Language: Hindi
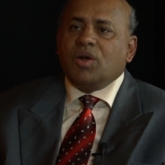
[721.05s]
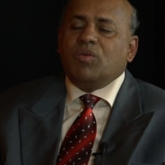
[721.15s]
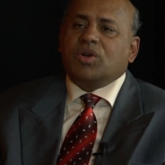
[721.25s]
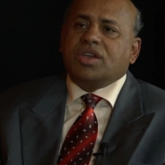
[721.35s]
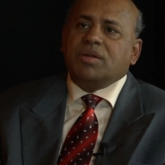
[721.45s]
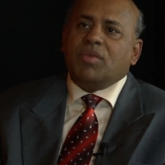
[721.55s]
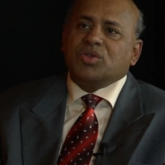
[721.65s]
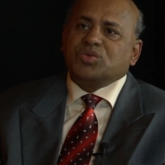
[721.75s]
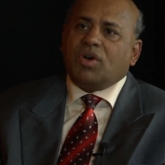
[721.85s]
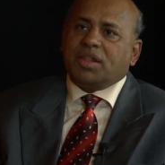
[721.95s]
वो किन
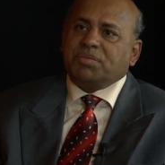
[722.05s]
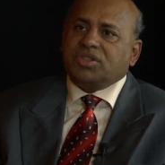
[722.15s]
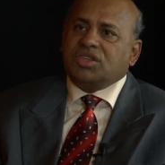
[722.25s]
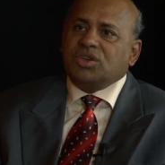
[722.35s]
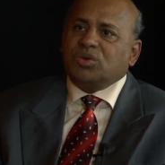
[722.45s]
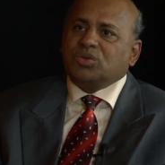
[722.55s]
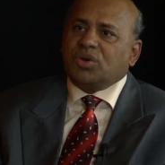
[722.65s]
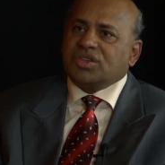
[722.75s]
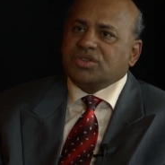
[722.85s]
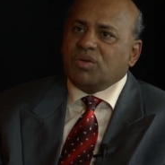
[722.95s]
मौजूद पर थी और
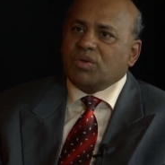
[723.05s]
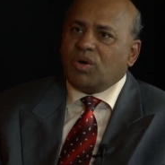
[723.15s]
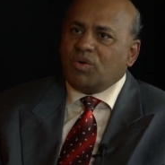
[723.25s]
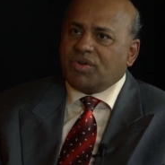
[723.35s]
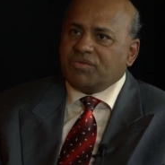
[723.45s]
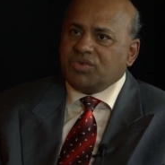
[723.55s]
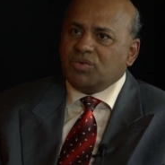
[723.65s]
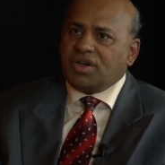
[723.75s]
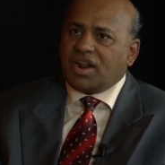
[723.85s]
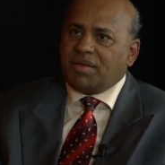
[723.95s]
थोड़ा सा उनका
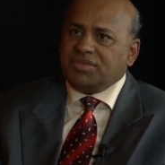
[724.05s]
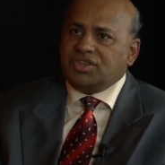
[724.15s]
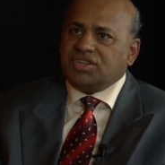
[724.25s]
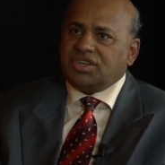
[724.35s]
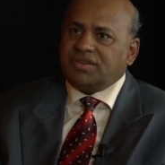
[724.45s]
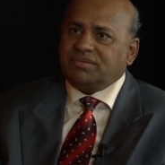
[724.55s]
ओवरव्यू अगर आप दीजिए